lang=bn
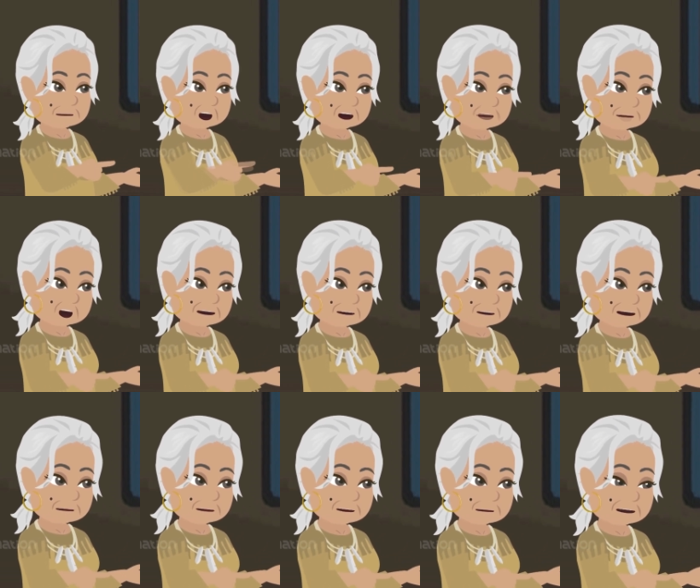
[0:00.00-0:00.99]
তোরা তো
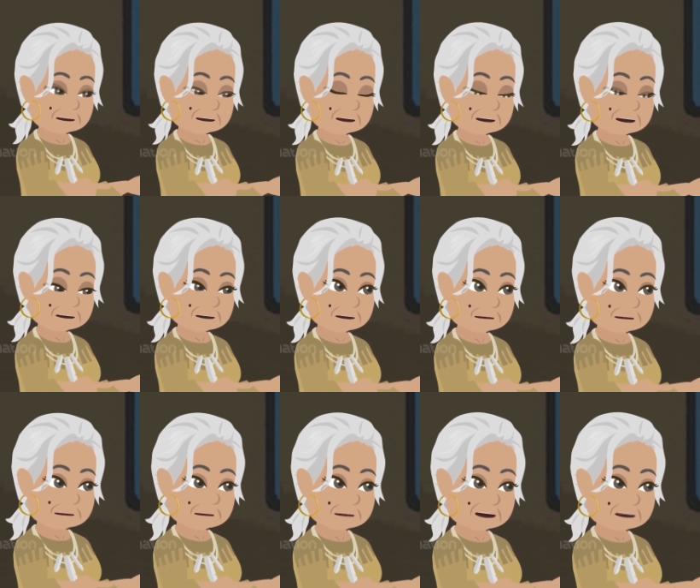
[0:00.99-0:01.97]
আমাকে ভিখারি ভাবিস
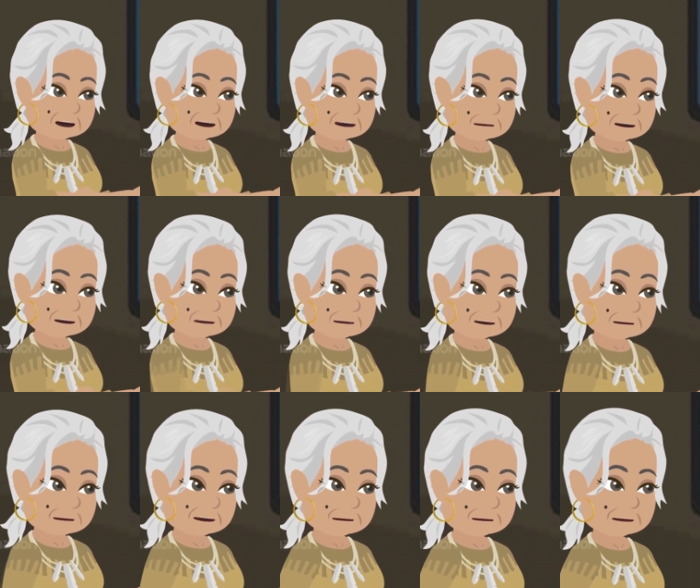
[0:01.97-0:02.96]
যে বাসি রুটি
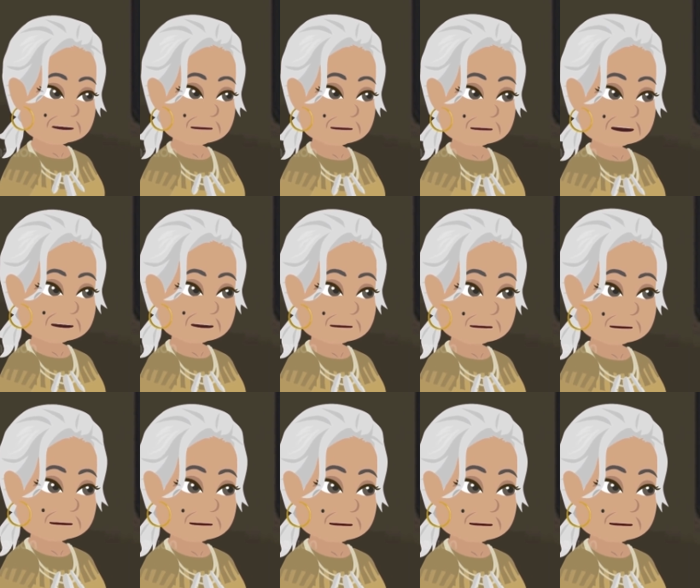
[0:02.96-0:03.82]
খেতে দিতে চাস